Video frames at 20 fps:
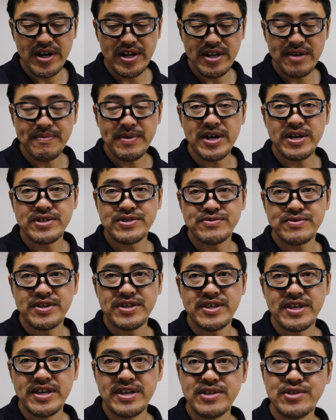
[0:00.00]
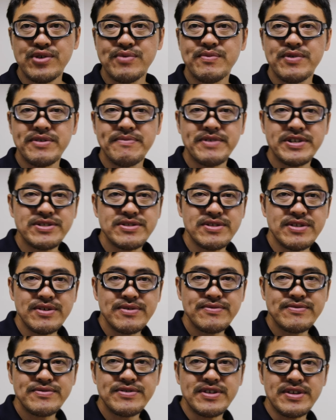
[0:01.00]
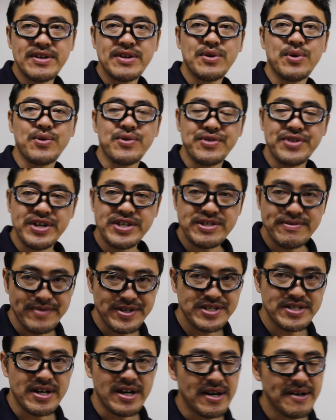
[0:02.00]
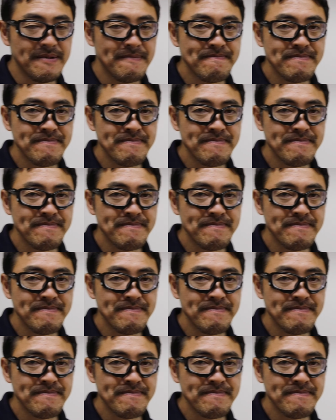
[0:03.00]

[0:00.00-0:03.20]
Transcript: があればそれでいいと思いますっていうふうにお答えしました。